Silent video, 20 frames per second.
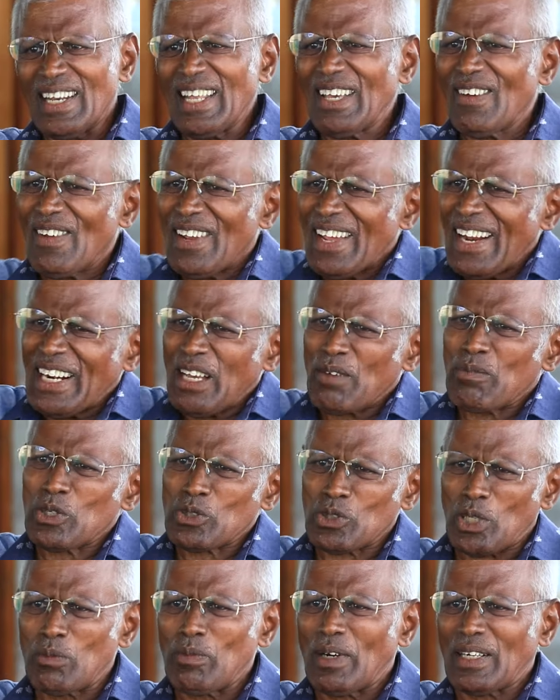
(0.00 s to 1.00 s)
இன்றைக்கி வேறு ஏன்
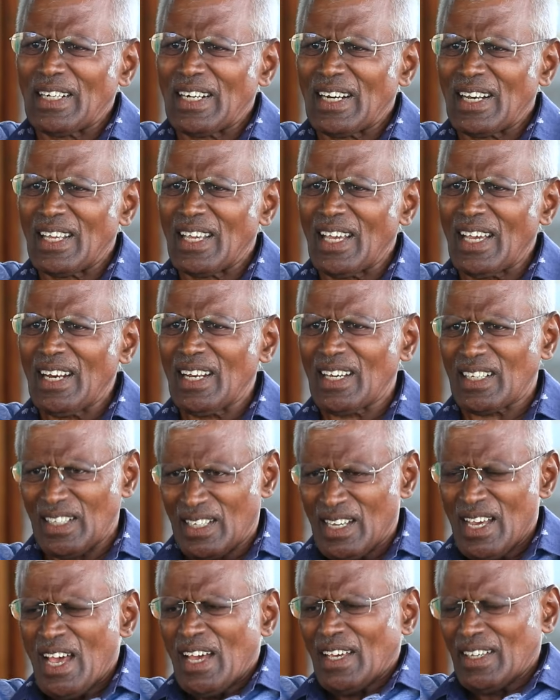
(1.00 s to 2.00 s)
டபுள் சொல்ல மாட்டேன்றீங்க இல்லை
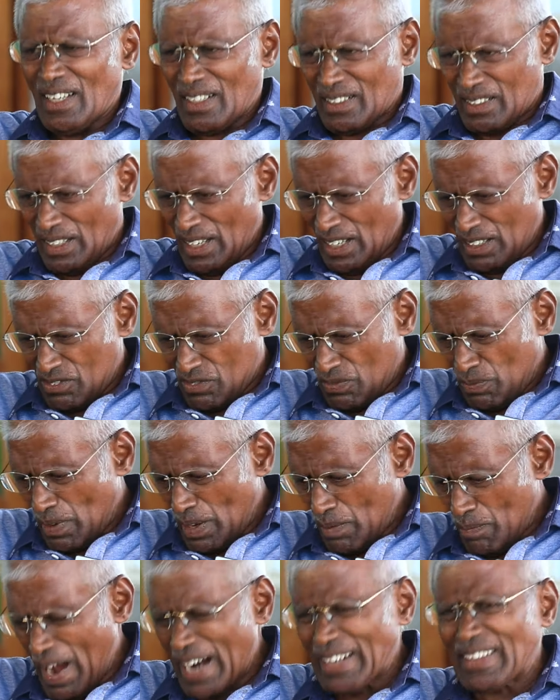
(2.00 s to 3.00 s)
என்
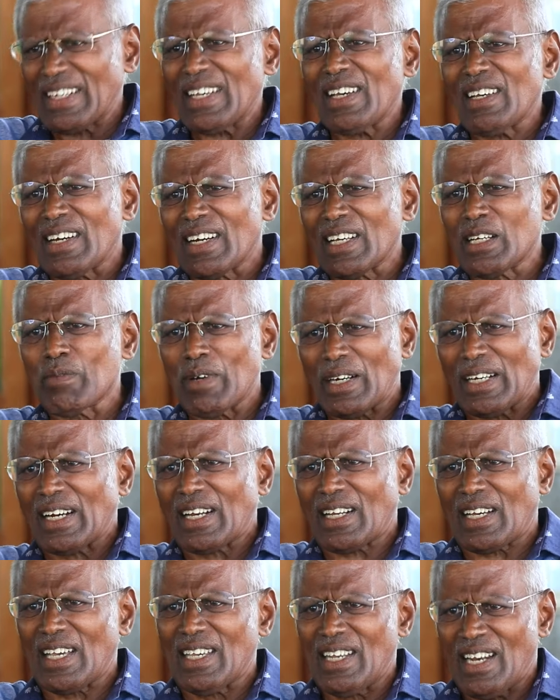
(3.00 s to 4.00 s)
மேட்ரு ஏன் எடுக்க
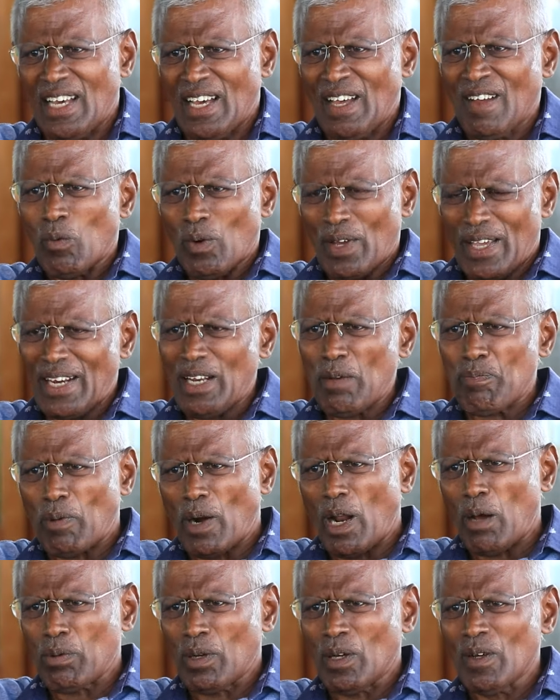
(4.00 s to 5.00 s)
மாட்டேன்ற கையில் உனக்கு என்ன
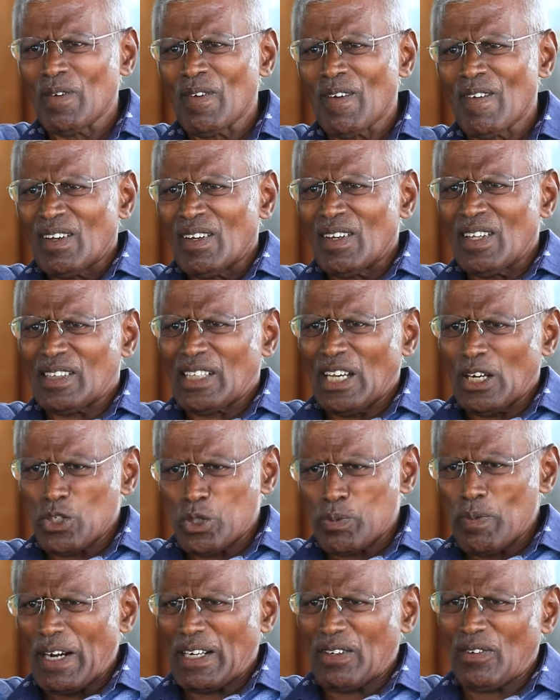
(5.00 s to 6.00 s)
ப்ராப்ளம் நீ
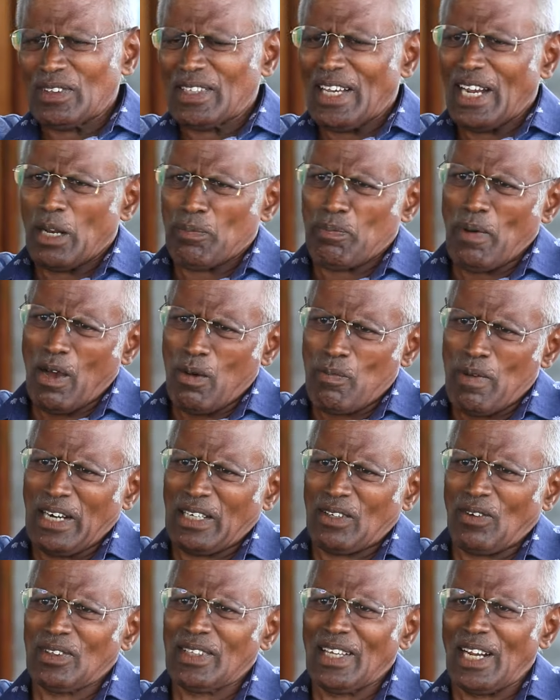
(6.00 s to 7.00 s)
தனுஷ் மேட்ரு வந்தால் எடுப்பா
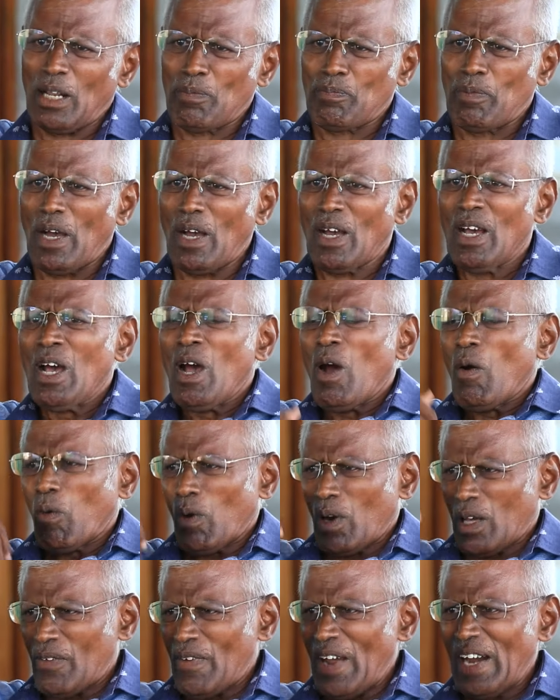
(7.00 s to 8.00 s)
மேட்ரு வந்தால் எடுப்பா
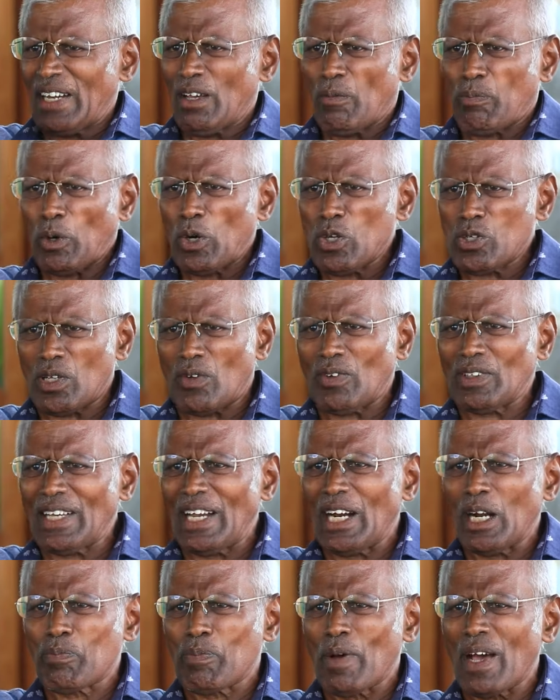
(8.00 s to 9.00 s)
உனக்கு வேண்டிய ப்ரொடியூசர்
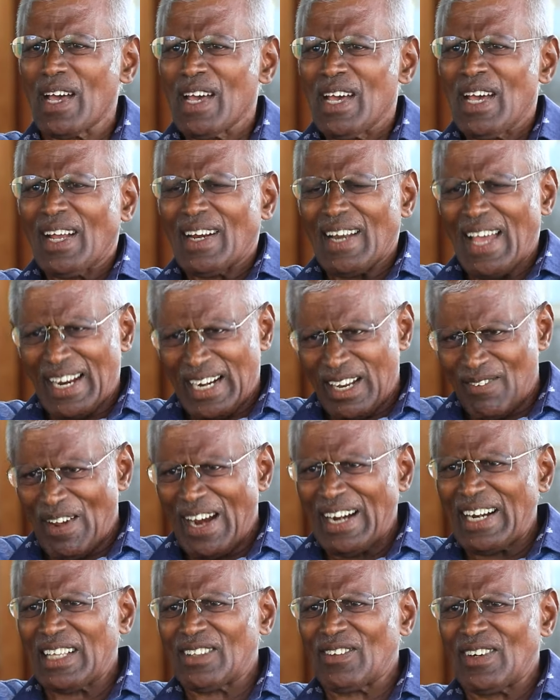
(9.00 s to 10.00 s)
வந்தால் எடுப்பேன் நான் என்ன
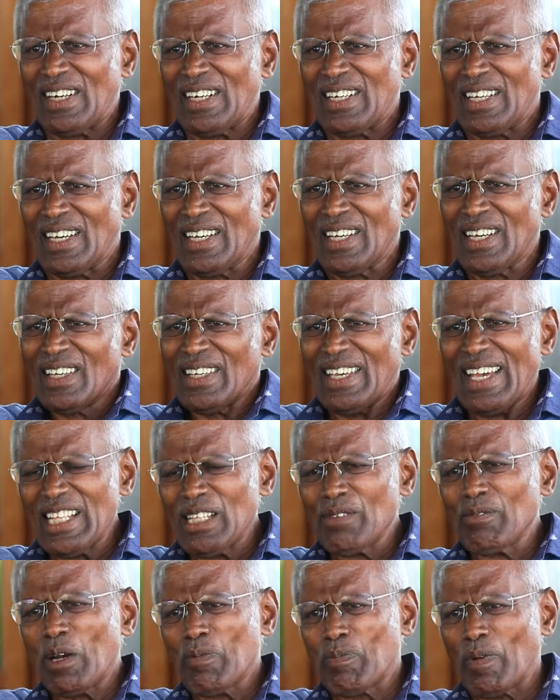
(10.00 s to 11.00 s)
வேண்டாதுன்னு என்ன ஏன்
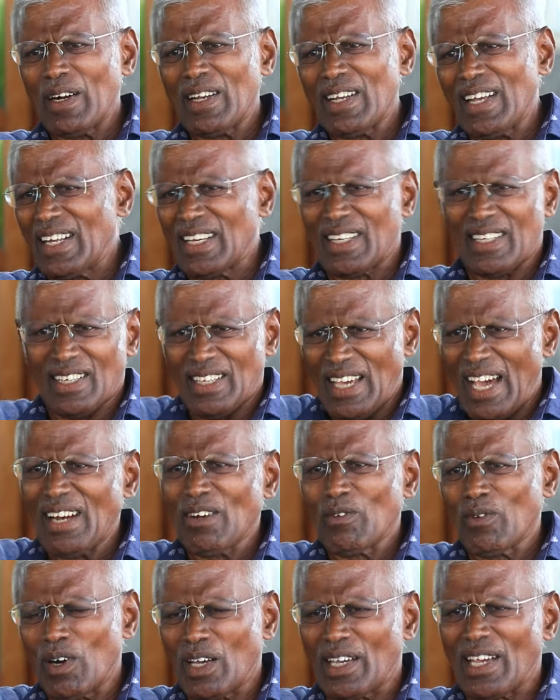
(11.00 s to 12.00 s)
இந்த மாதிரி பண்ணுறீங்க எனக்கு
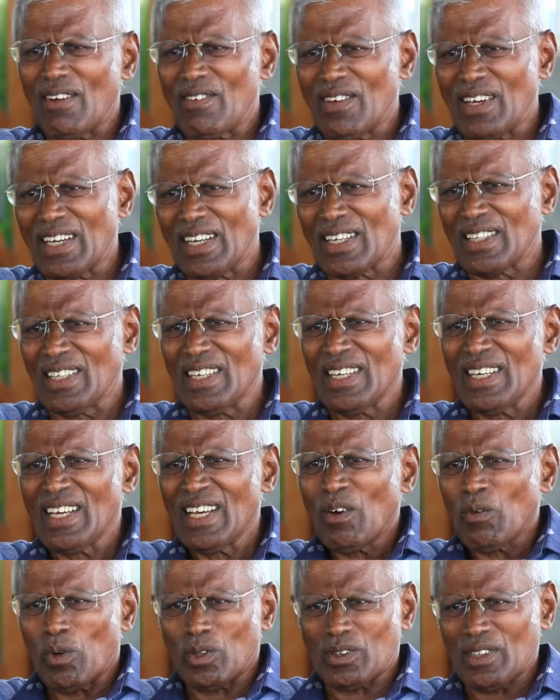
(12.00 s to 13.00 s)
யார் உங்களுக்கு கேள்வி கேட்குறது
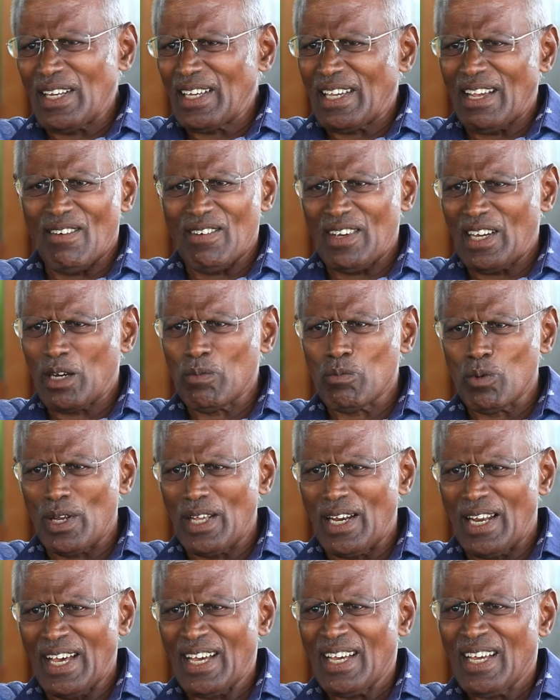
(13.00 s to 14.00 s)
ஒருத்தனை கேள்வி கேட்க
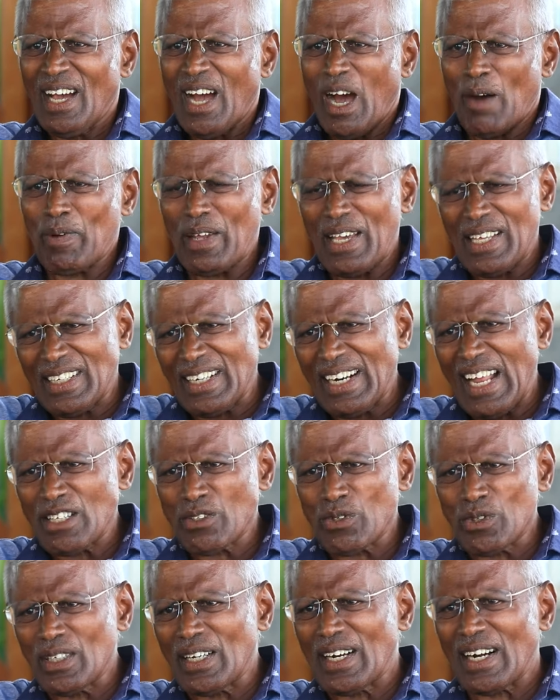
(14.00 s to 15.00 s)
முடியல அப்புறம் எதுக்கிட்ட
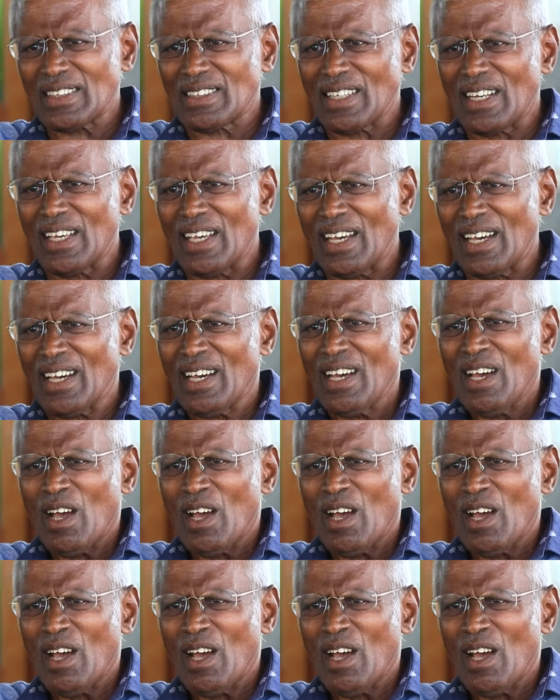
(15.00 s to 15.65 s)
அசோசியம் நடத்துகிறீங்க